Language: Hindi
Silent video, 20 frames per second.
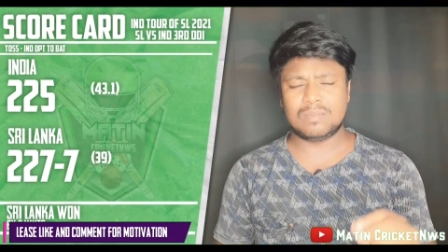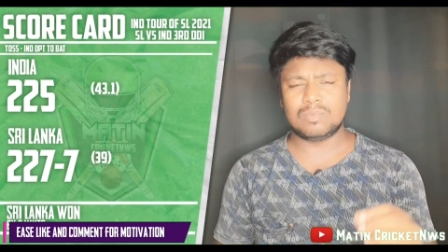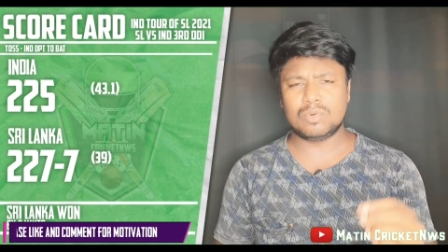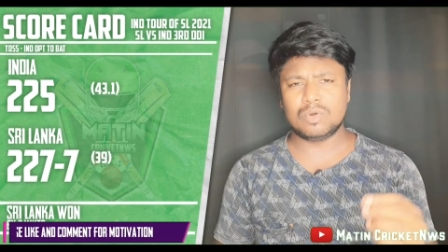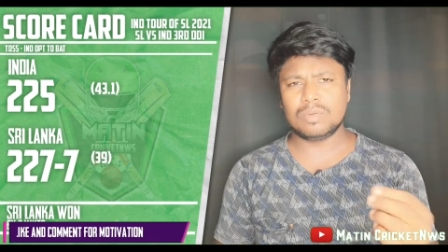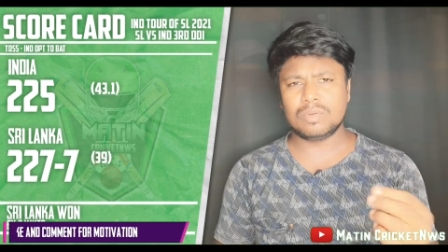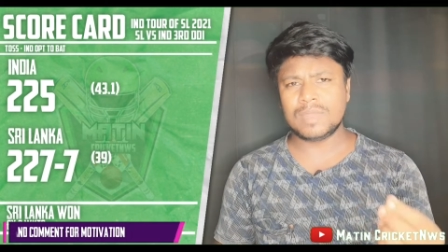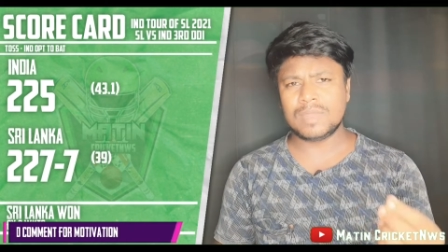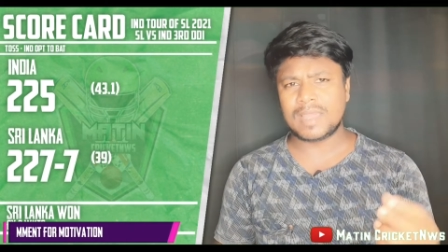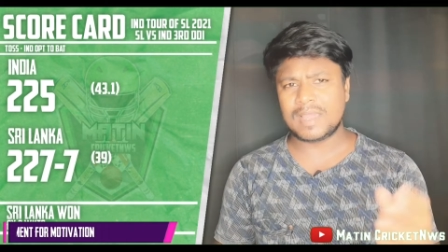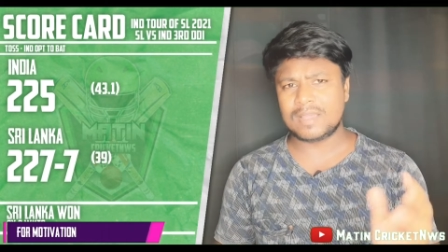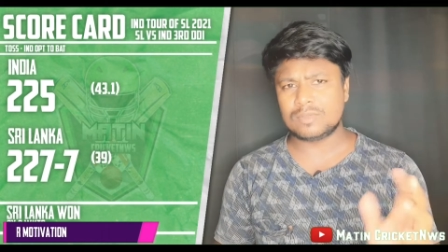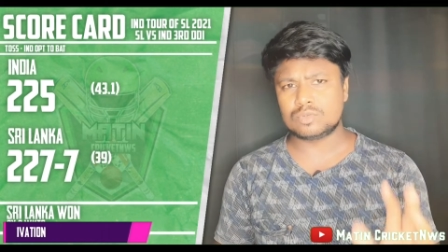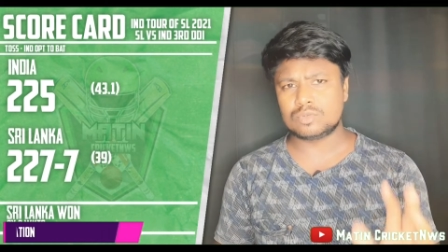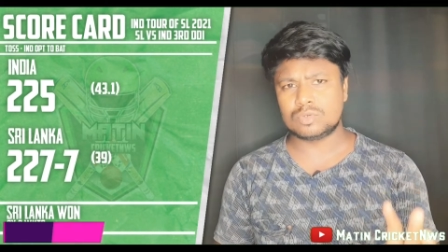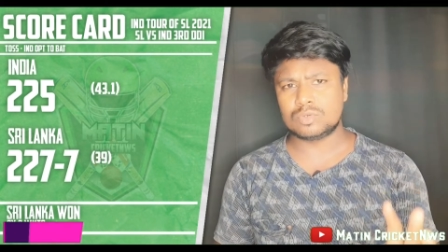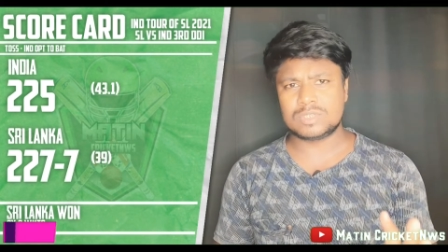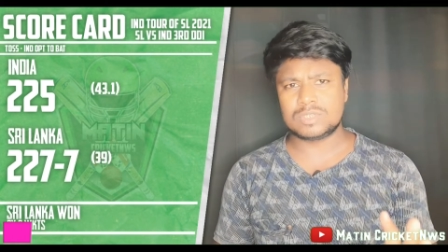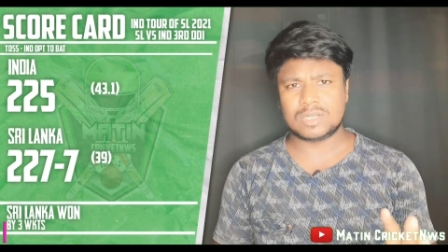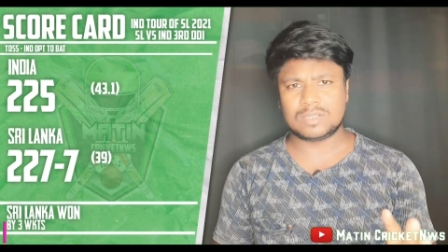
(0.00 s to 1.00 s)
आप लोग भी क्या
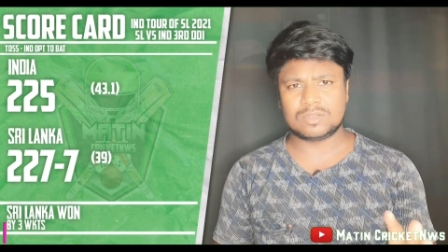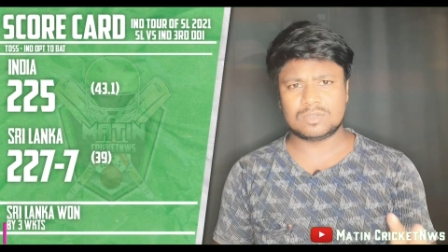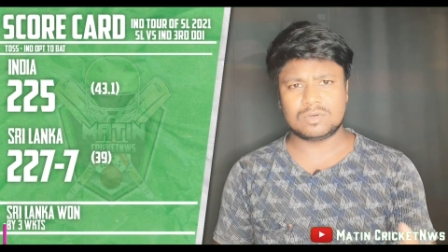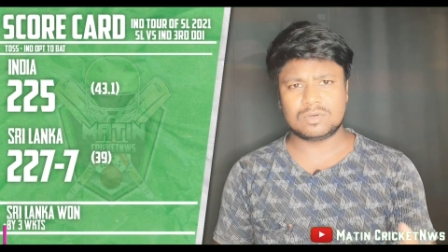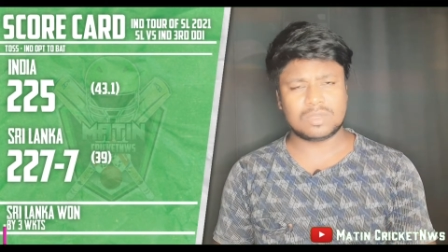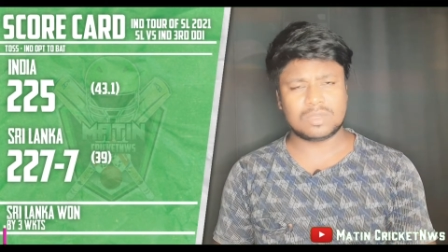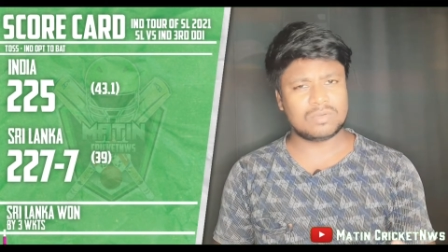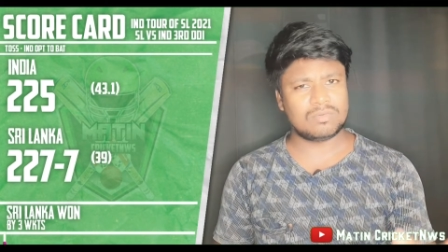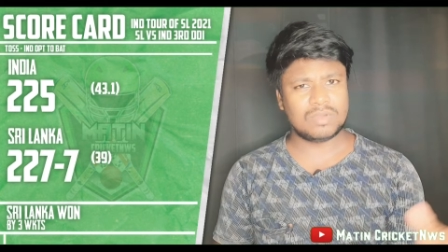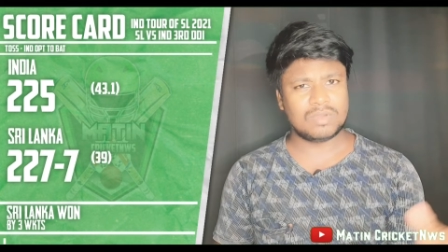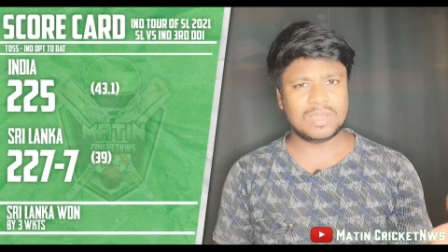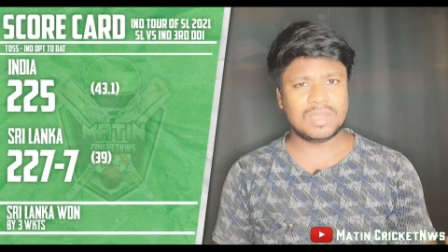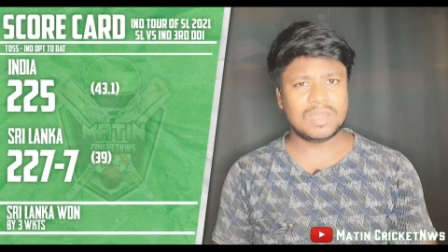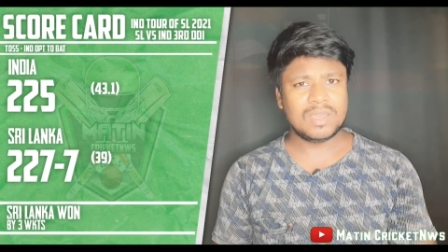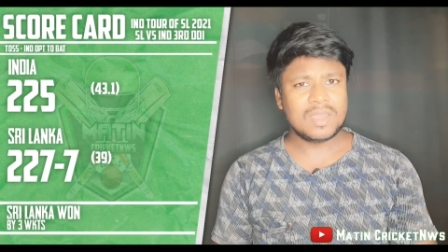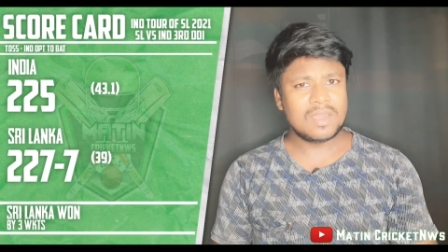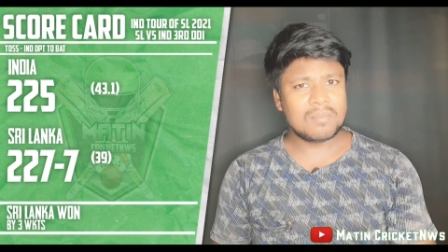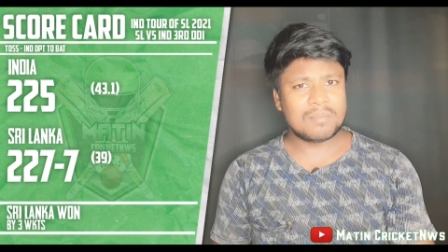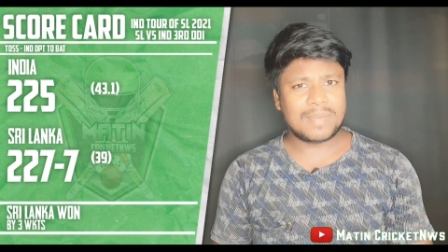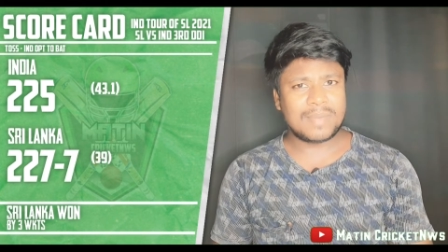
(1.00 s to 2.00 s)
सोच रखते हो क्योंकि
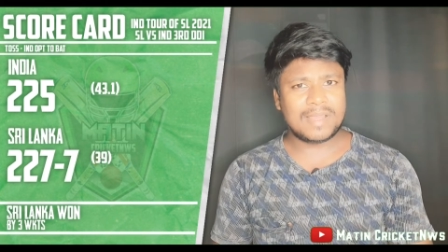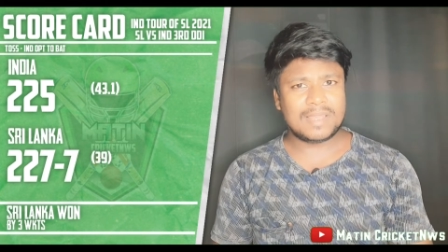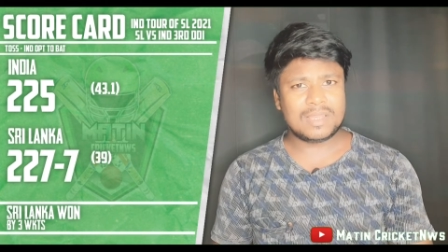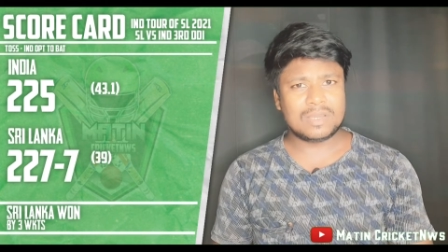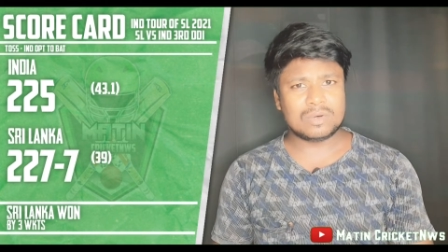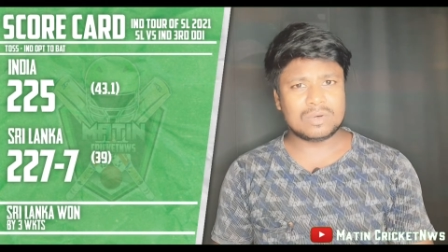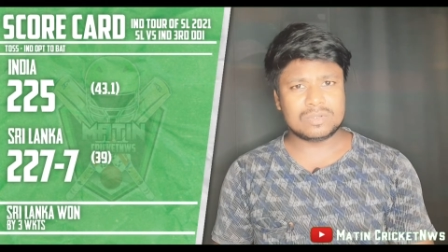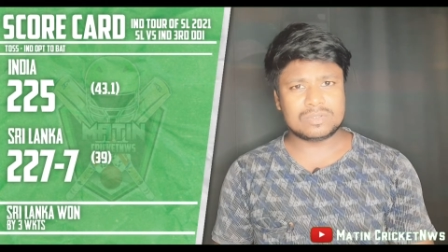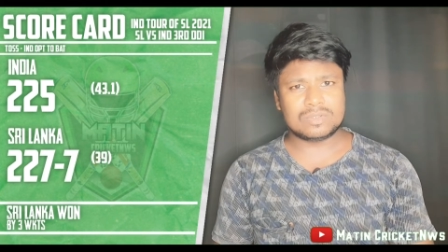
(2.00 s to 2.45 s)
भाई